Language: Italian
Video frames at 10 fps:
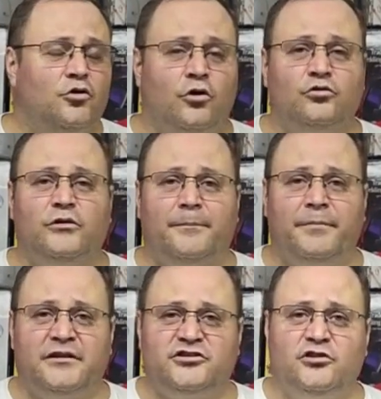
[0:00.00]
con una
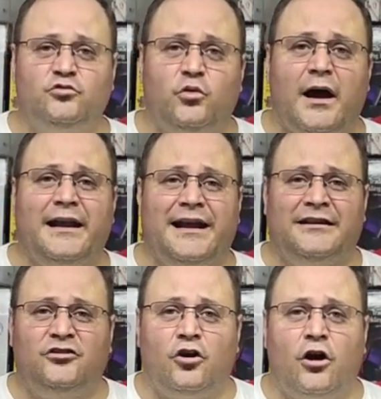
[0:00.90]
percentuale
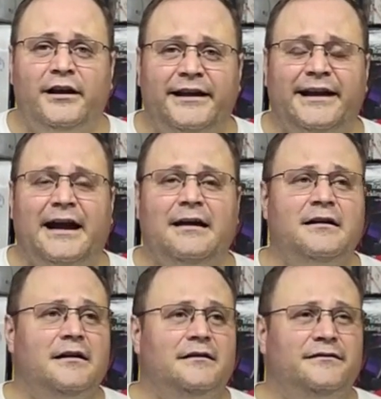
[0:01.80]
alcolica
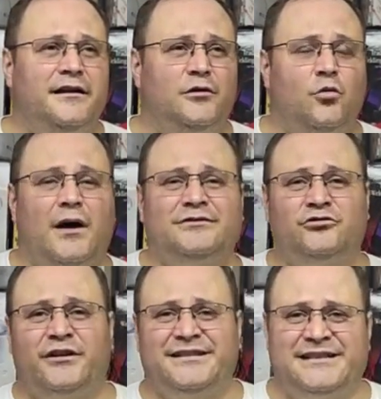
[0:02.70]
del
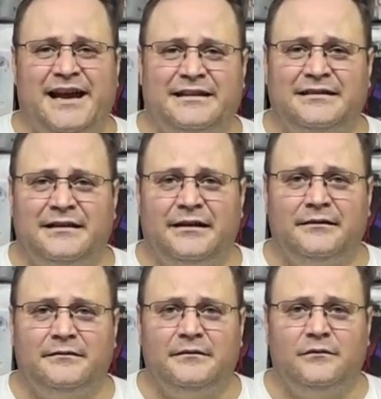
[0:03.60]
4,7